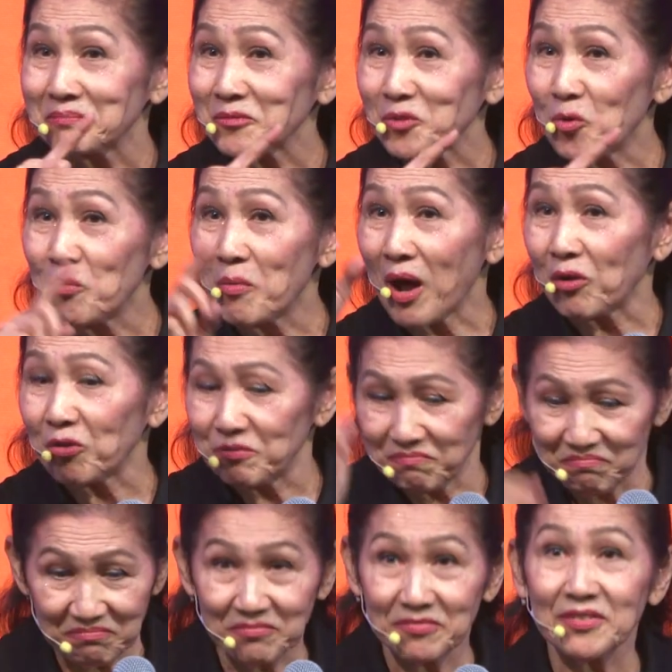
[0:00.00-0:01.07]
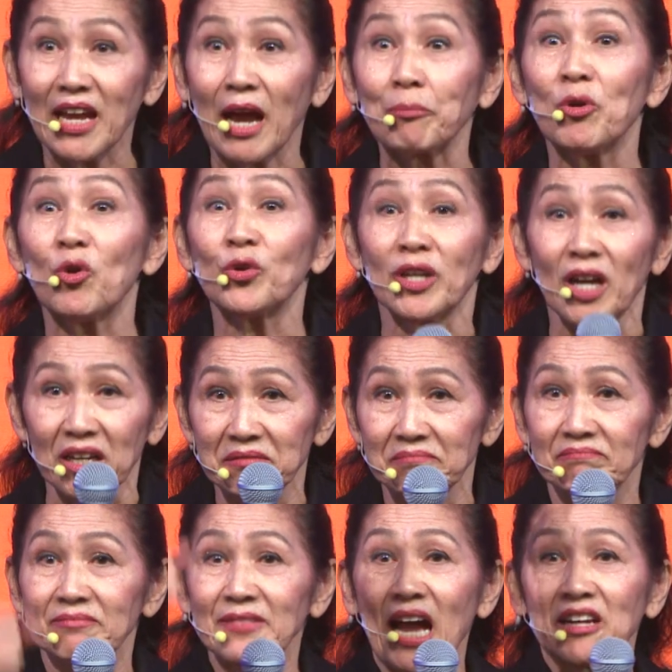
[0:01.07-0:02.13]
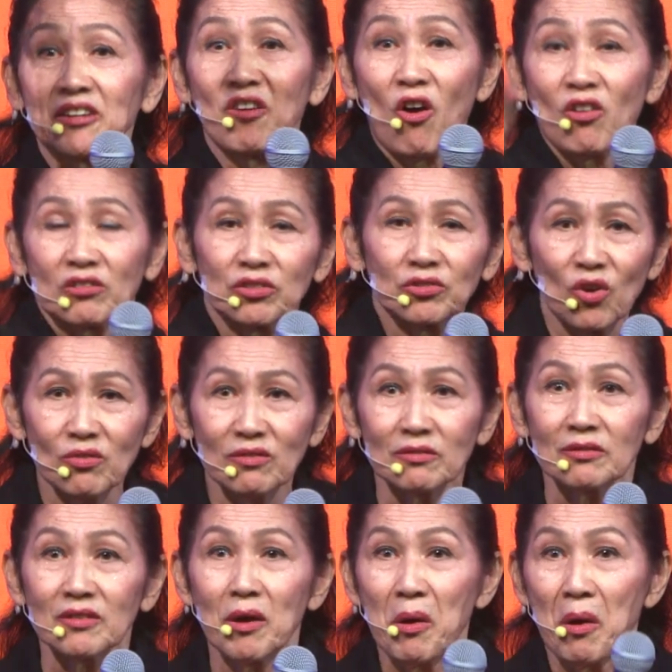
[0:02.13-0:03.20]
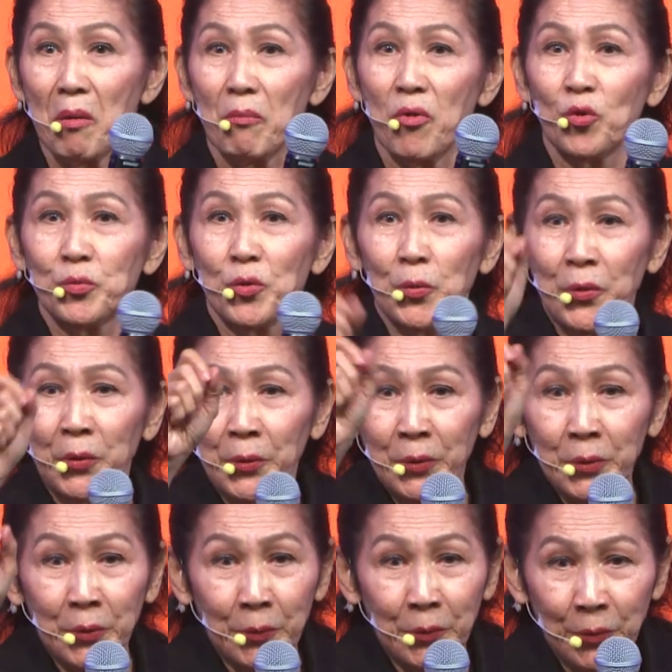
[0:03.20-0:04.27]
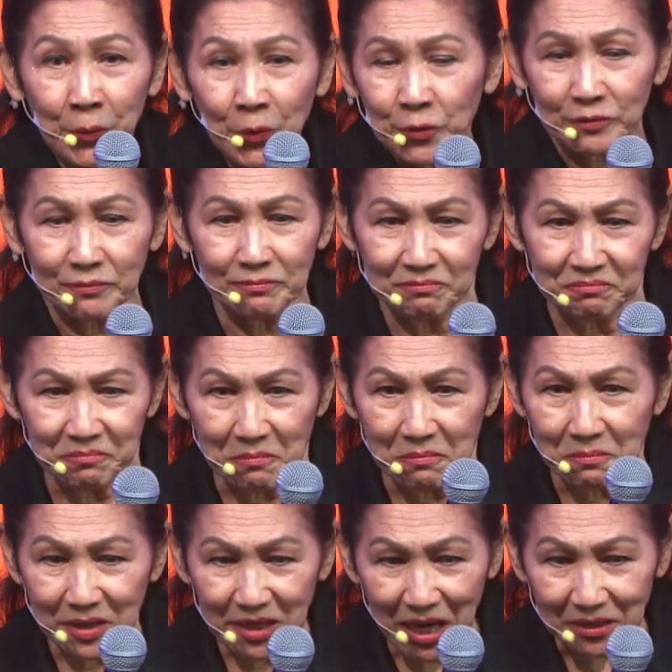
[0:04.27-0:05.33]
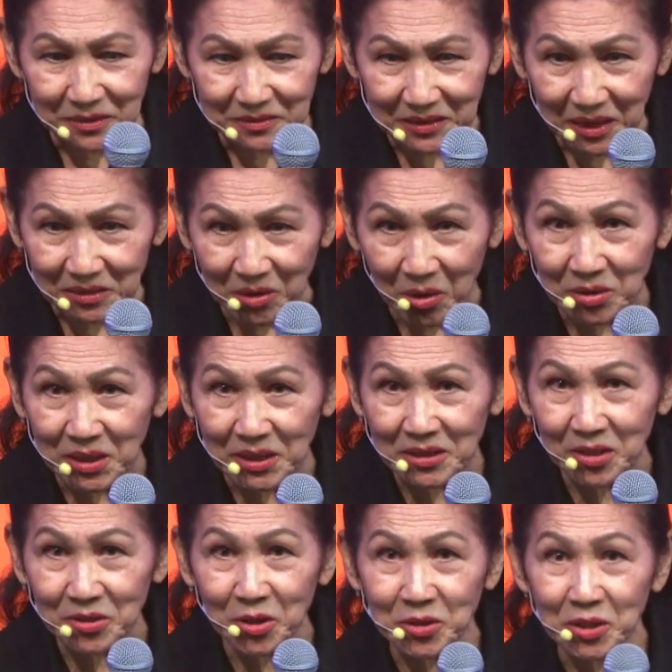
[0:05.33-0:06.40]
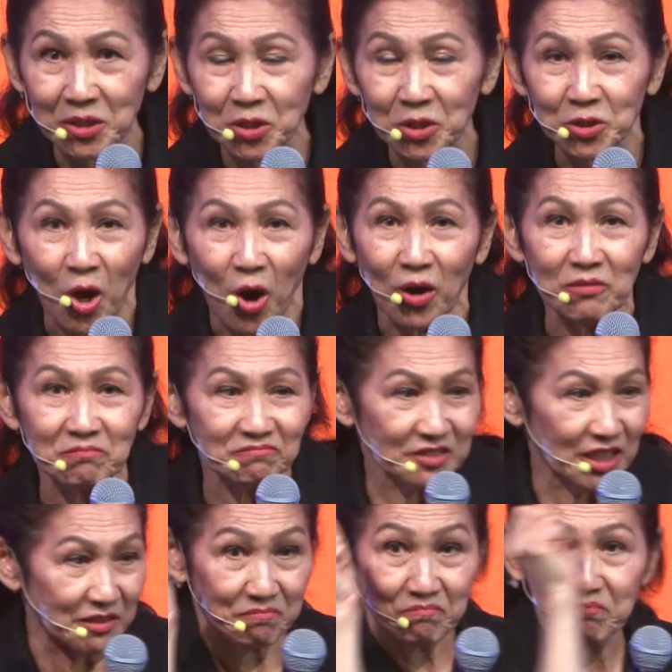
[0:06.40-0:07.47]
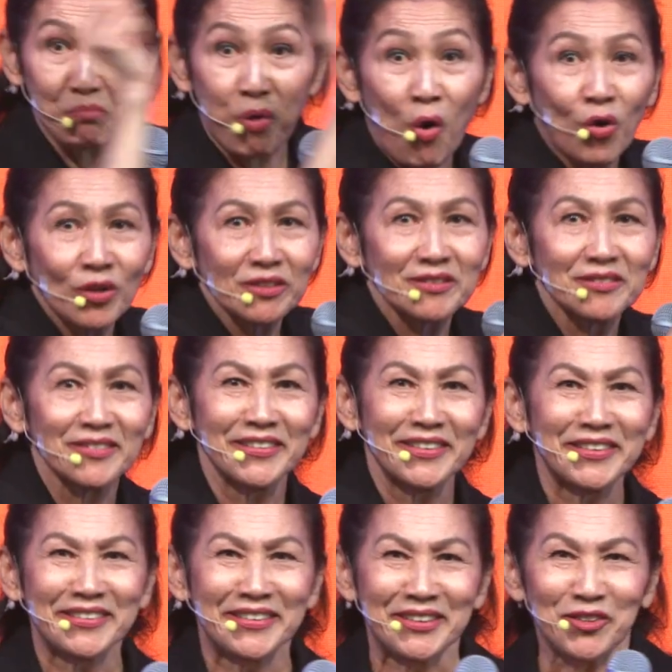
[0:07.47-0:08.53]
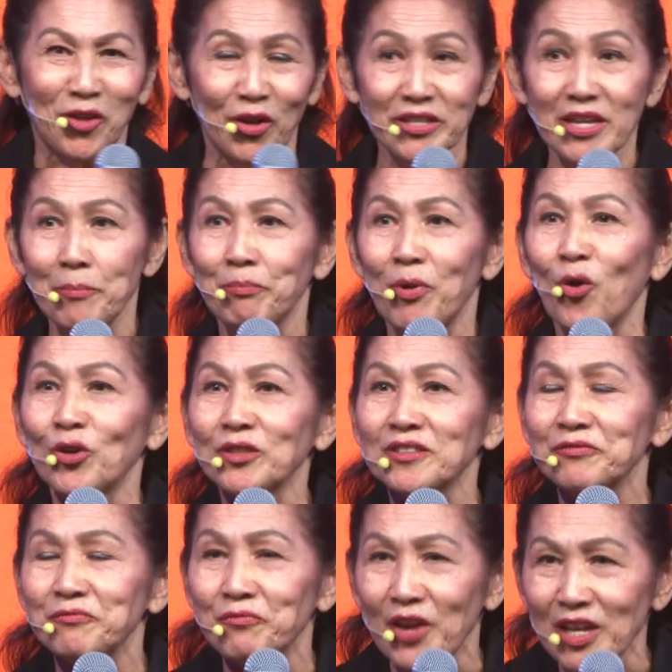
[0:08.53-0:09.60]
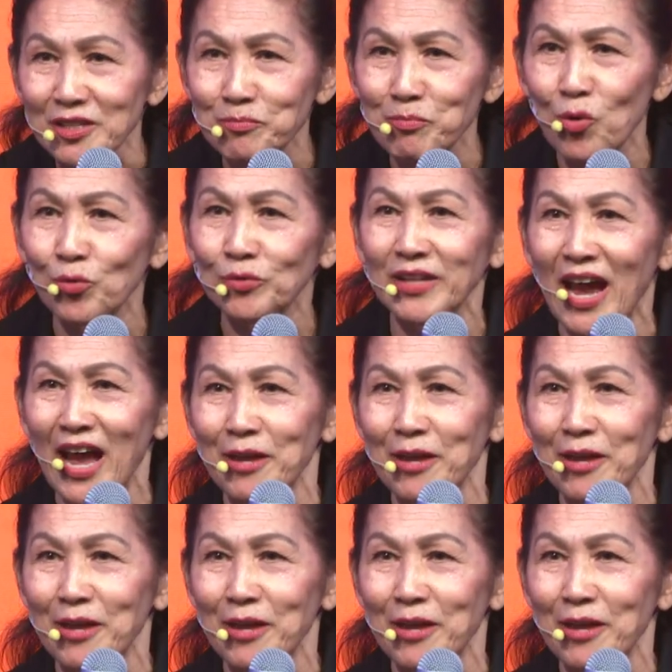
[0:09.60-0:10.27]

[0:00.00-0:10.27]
ครูเหมาอยากพูดเหรอตั้งกล้องตึ้งพูดมานั่งตัดต่อเสร็จโพสตอนนี้โพส Facebook ได้